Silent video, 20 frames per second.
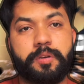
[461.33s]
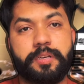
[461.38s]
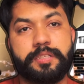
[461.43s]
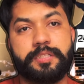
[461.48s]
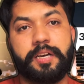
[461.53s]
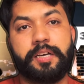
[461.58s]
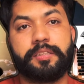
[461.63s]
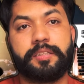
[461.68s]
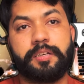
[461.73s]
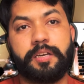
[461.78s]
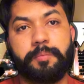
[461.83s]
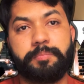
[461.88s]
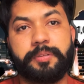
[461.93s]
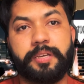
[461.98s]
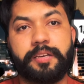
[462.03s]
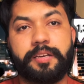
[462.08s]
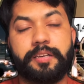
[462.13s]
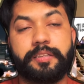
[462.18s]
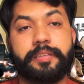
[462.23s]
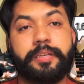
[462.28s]
के साथ
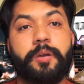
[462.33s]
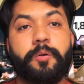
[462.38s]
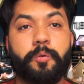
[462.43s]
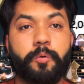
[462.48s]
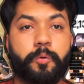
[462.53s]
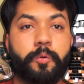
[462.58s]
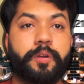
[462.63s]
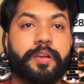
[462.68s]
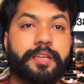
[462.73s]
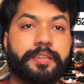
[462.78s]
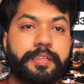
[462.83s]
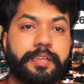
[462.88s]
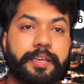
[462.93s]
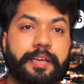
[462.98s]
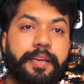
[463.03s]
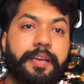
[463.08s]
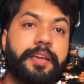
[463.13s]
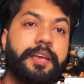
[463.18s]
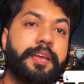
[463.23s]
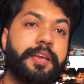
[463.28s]
रबता करते हैं उनको कहते
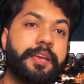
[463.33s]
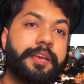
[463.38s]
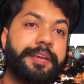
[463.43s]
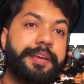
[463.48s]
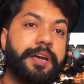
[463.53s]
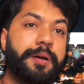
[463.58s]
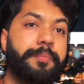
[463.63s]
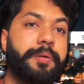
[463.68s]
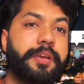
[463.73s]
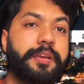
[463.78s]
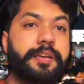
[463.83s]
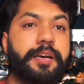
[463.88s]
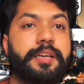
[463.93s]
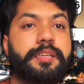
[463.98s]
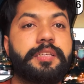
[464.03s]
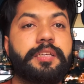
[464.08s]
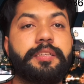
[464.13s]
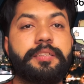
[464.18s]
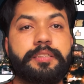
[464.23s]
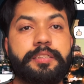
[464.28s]
हैं कि हमें
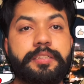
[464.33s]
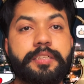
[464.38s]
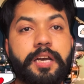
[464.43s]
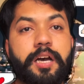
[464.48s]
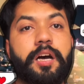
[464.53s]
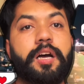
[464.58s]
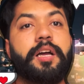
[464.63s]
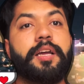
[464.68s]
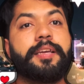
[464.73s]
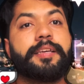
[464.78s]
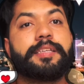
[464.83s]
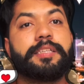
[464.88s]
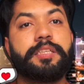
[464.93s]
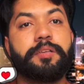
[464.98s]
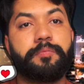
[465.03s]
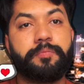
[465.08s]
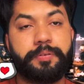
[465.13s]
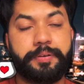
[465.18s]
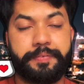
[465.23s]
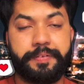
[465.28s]
घर चाहिए या
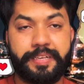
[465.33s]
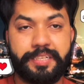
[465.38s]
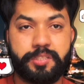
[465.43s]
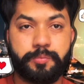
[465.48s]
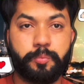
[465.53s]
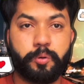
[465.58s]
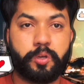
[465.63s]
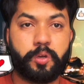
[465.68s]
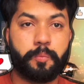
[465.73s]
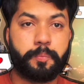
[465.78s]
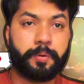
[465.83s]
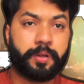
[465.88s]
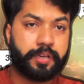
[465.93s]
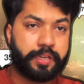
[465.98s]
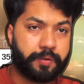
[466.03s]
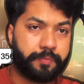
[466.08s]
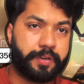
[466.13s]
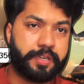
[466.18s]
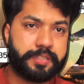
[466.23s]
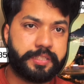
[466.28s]
किसी फेसबुक के ऊपर
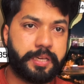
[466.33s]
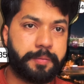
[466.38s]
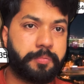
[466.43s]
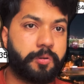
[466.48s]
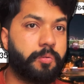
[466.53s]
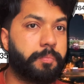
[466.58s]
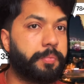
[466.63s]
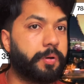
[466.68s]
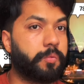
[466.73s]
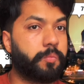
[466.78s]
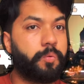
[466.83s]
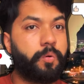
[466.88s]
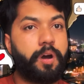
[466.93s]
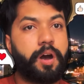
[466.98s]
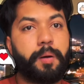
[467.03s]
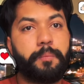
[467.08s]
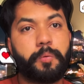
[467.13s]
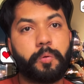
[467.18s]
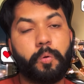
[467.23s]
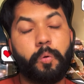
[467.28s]
या व्हाट्सएप के ऊपर वो
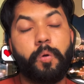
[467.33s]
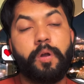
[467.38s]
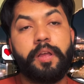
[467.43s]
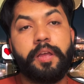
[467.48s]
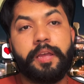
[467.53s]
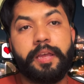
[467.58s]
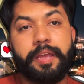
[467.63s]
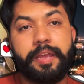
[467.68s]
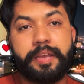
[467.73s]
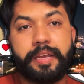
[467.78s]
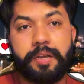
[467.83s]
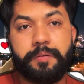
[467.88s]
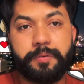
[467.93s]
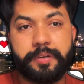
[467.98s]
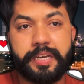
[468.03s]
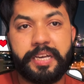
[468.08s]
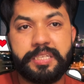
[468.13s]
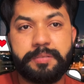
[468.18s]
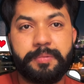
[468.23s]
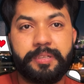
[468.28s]
आपको एक
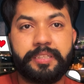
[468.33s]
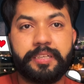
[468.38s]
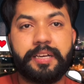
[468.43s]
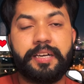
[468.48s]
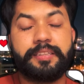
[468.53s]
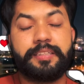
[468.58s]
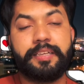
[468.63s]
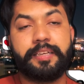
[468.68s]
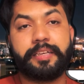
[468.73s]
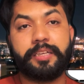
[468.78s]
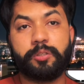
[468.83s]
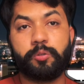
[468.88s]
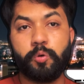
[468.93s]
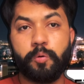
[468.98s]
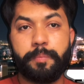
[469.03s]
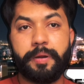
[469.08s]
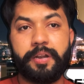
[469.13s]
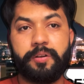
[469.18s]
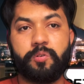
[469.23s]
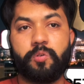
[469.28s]
एडवर्टाइजमेंट दिखाते हैं कि
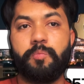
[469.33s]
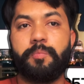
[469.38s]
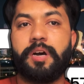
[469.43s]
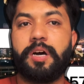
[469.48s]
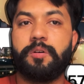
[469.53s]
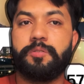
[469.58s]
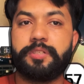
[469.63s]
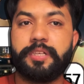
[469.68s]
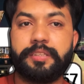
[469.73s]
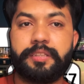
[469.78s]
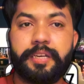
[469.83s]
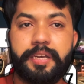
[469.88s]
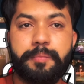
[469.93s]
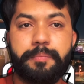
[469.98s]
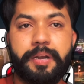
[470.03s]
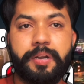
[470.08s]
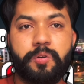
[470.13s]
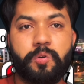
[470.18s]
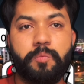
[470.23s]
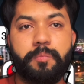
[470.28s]
टू बेडरूम हाउस है थ्री
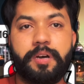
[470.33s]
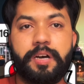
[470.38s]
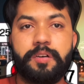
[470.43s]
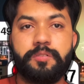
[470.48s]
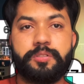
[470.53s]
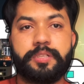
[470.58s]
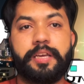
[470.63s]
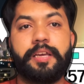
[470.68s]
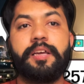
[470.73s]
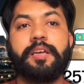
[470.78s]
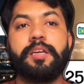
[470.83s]
बेडरूम हाउस है